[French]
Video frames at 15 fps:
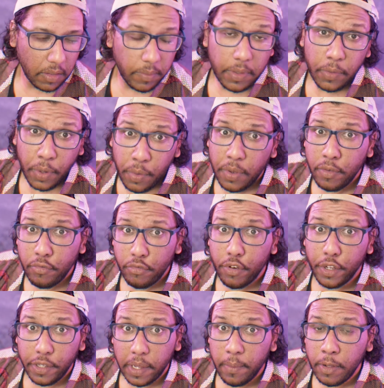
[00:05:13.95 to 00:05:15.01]
Non mais ouais, ouais, vous
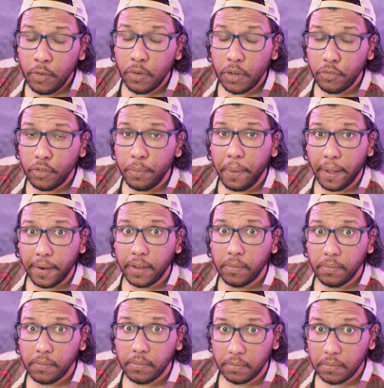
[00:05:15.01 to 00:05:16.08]
voyez très bien de quoi je veux
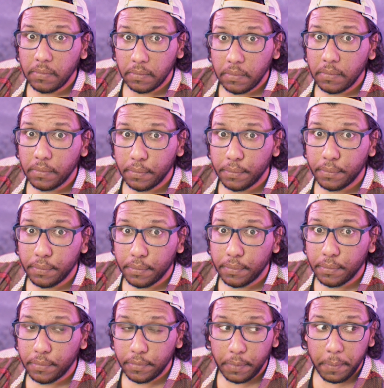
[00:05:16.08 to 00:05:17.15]
parler.
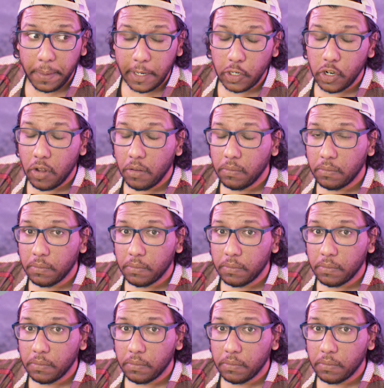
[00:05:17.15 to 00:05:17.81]
Pas genre.